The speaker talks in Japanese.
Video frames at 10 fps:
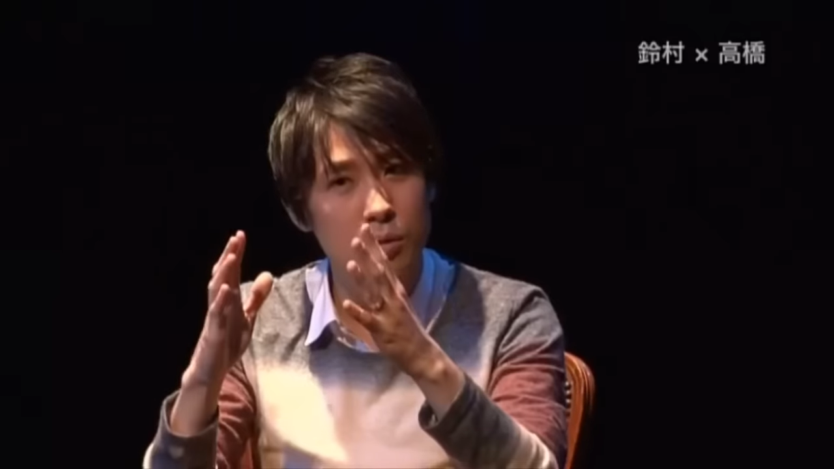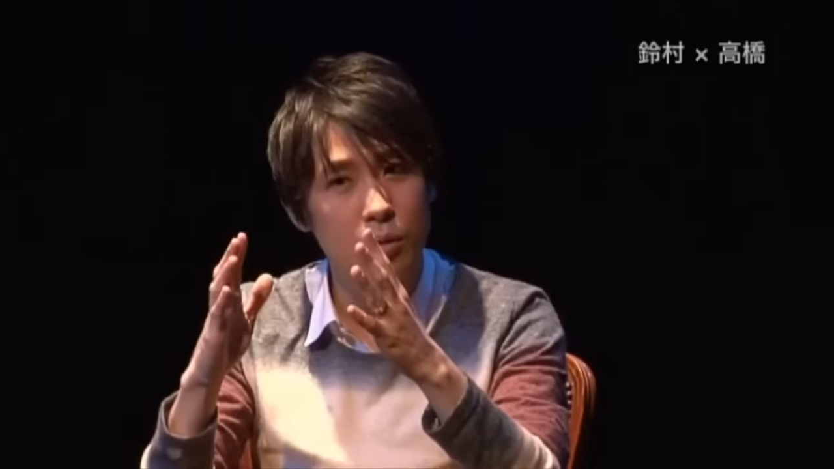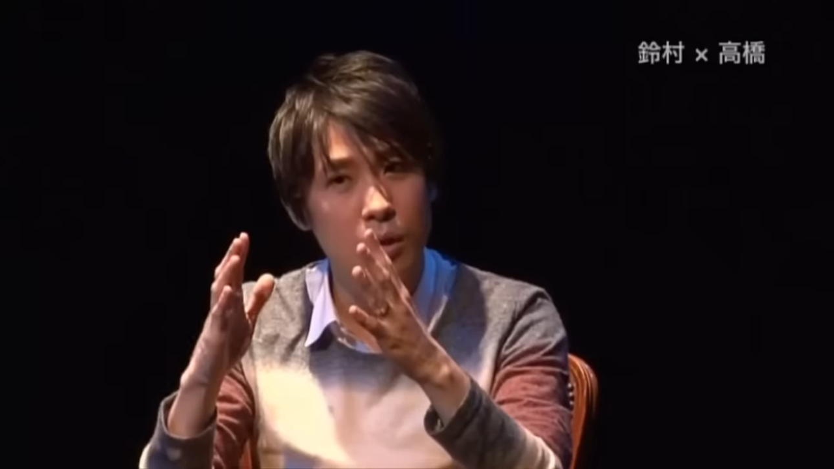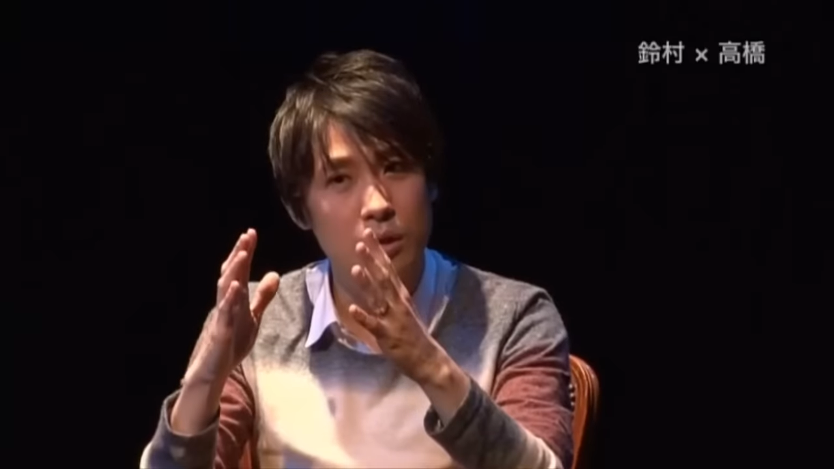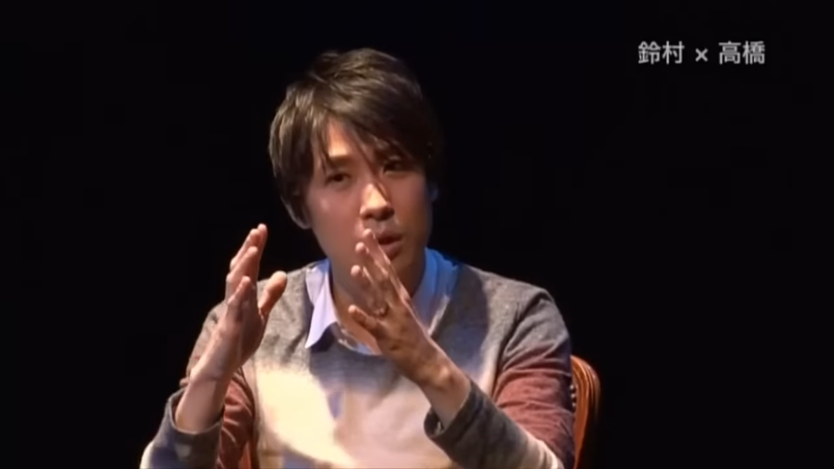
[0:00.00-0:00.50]

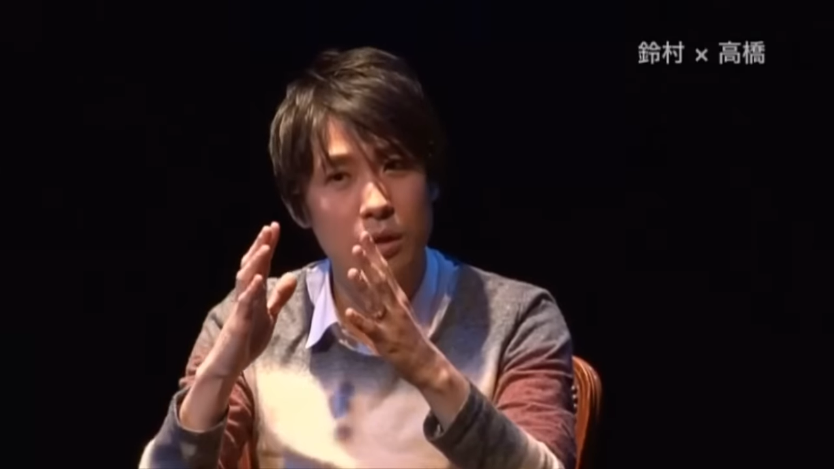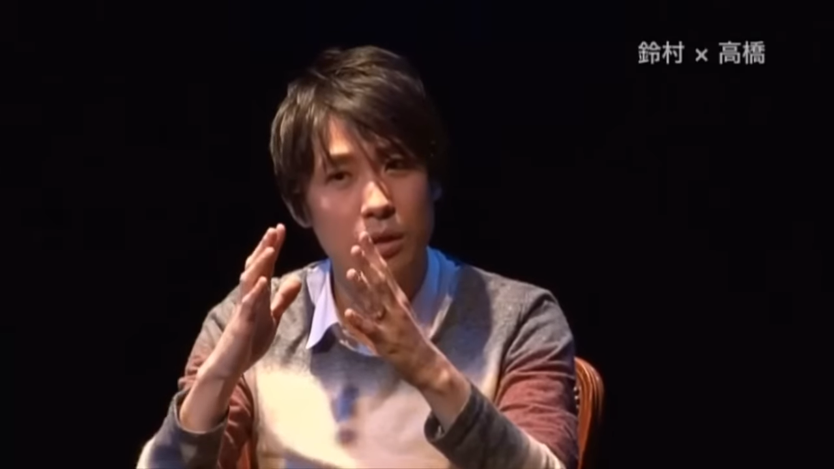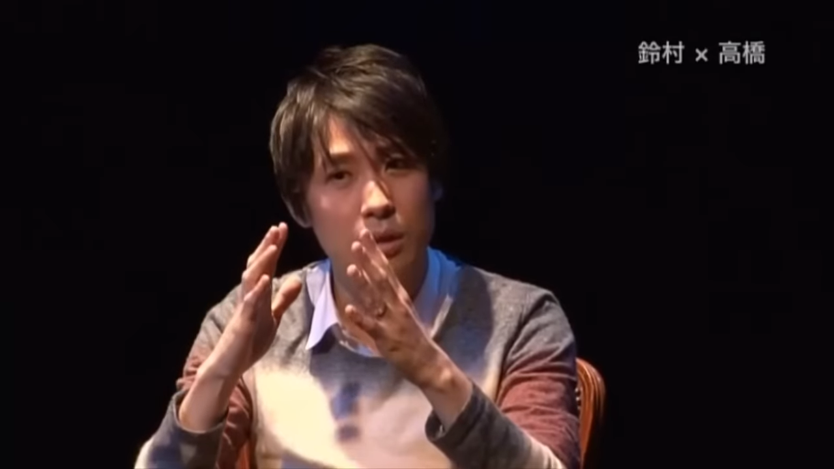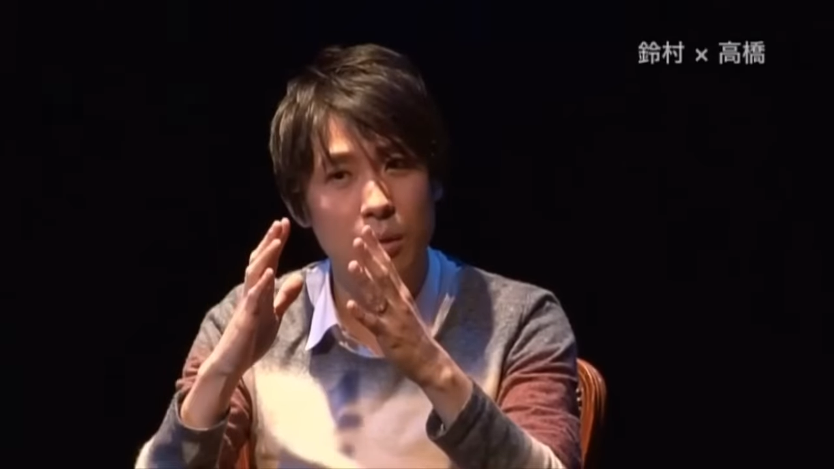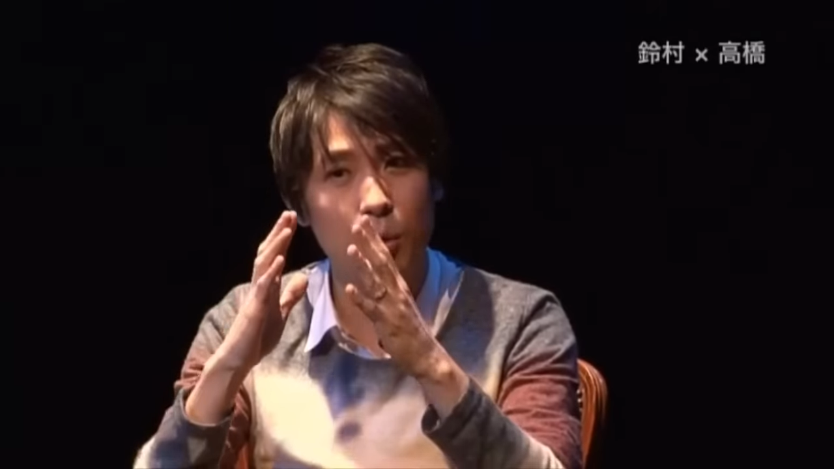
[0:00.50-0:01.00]
こう重なっ
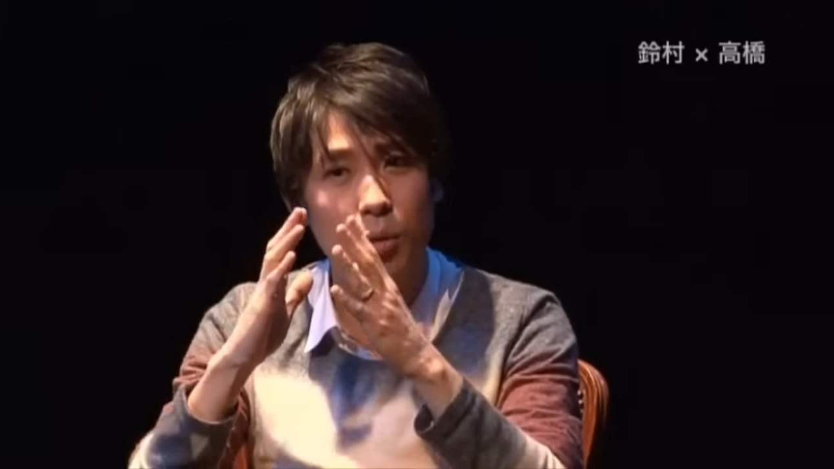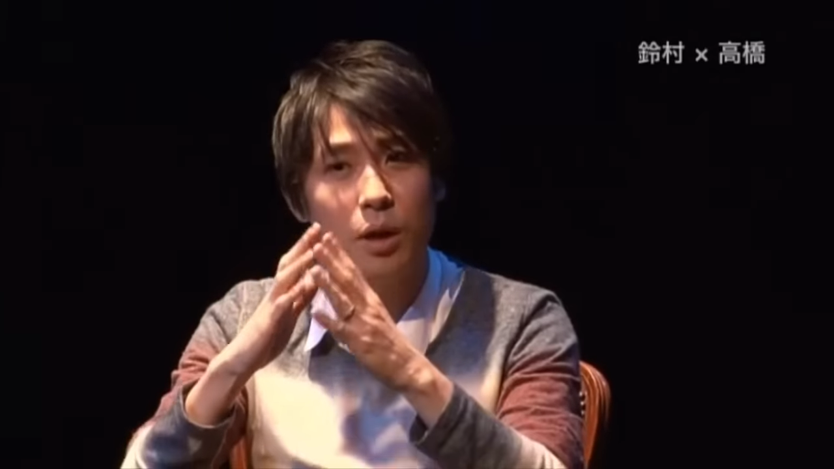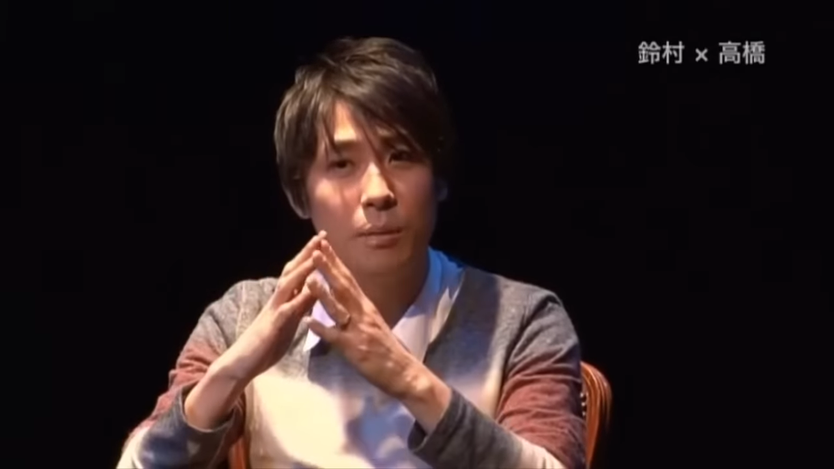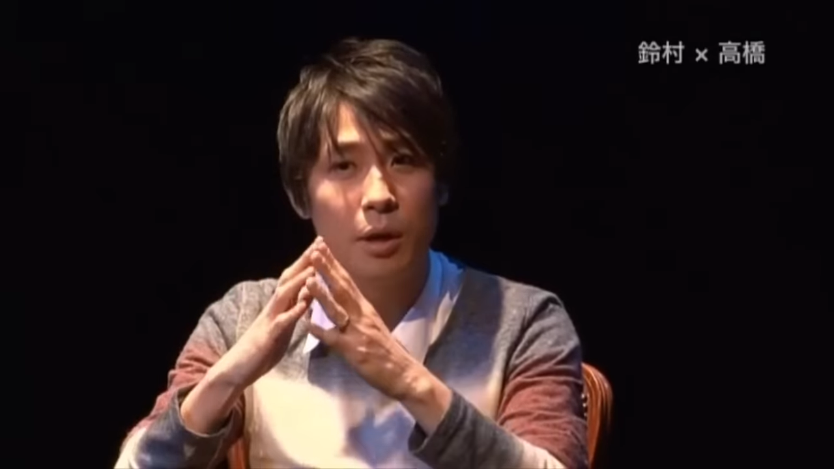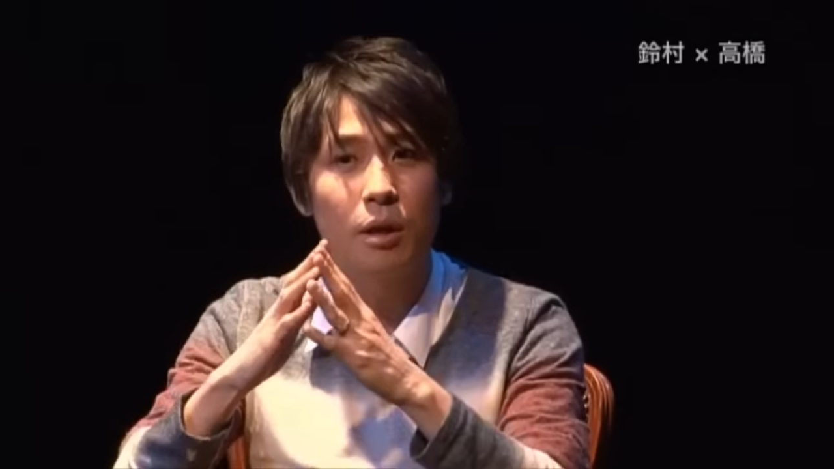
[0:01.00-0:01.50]
たも
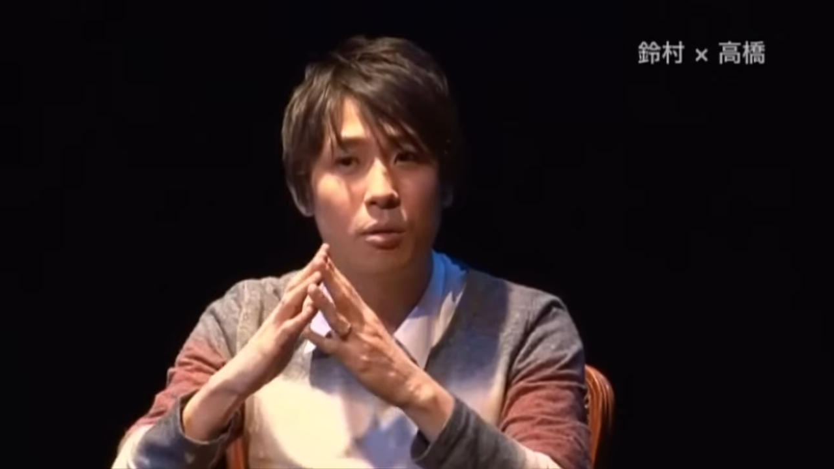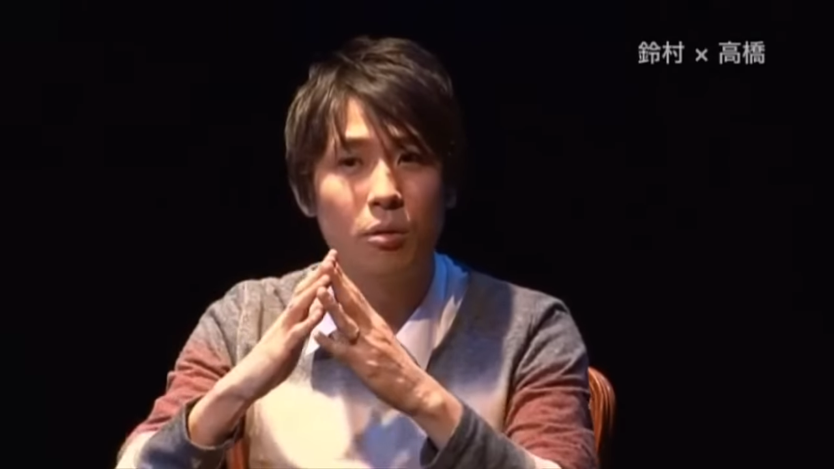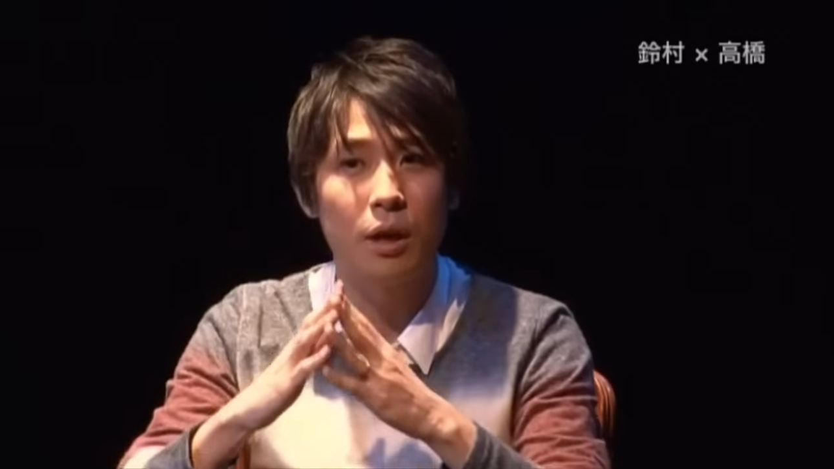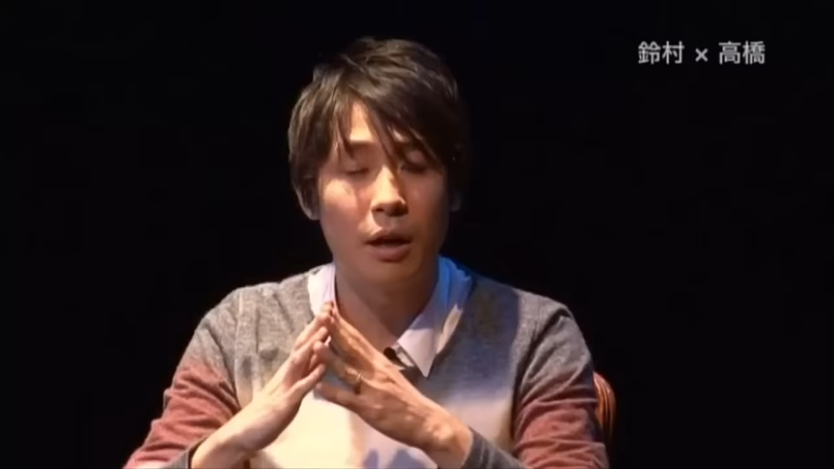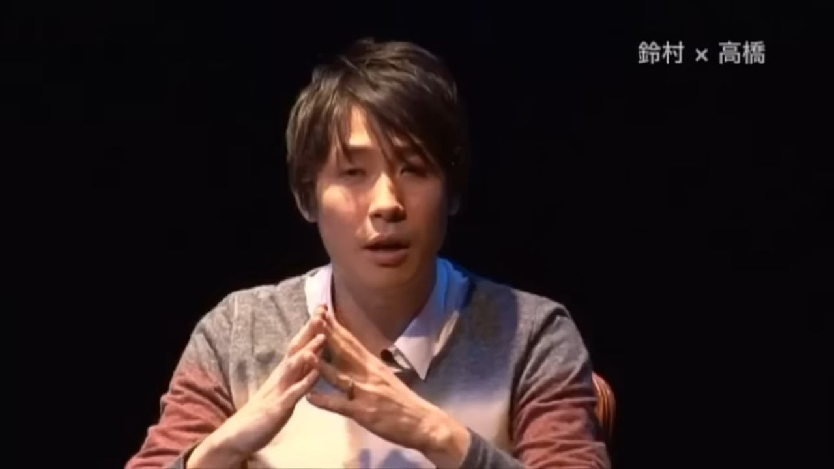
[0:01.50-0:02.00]
のが今結
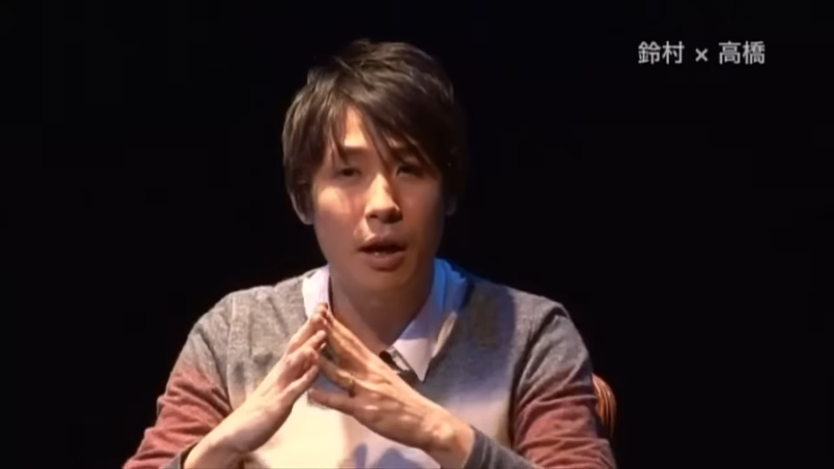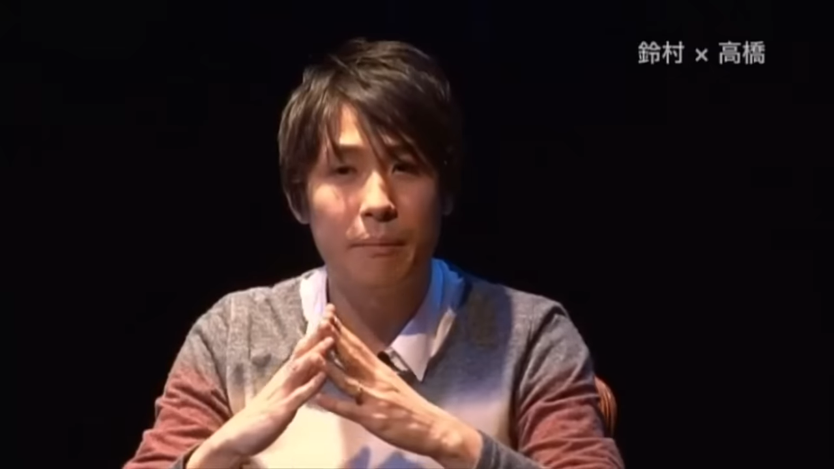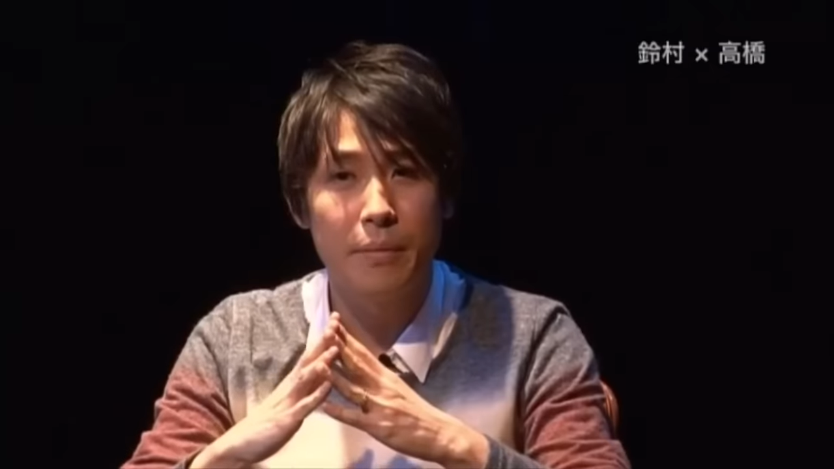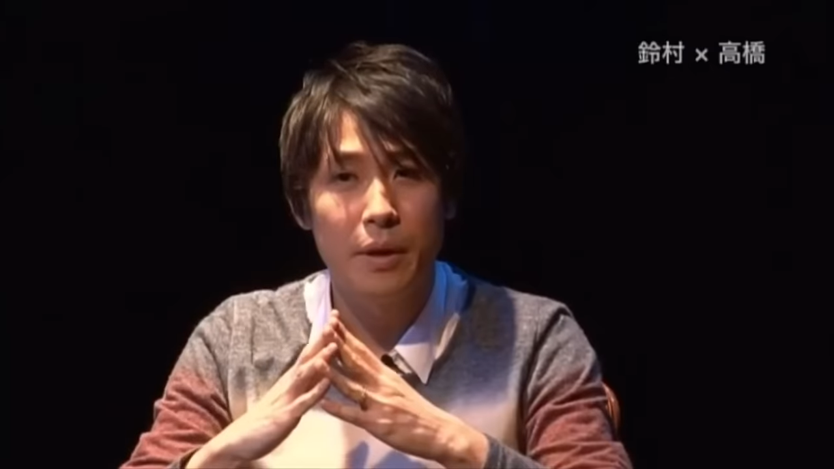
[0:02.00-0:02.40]
婚だから、